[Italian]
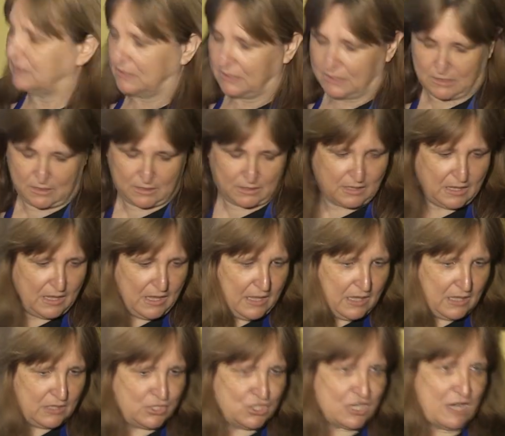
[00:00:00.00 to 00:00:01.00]
in,
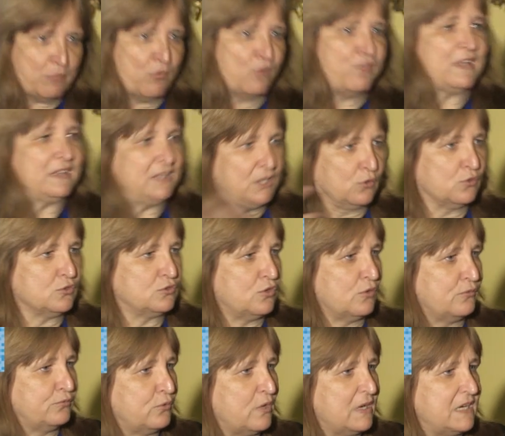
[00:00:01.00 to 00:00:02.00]
diciamo, fatti con
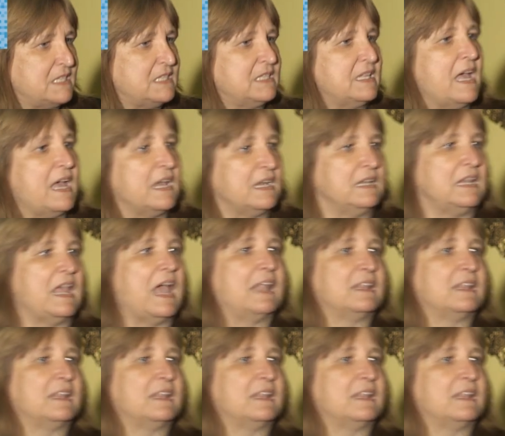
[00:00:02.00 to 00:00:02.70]
software esterni,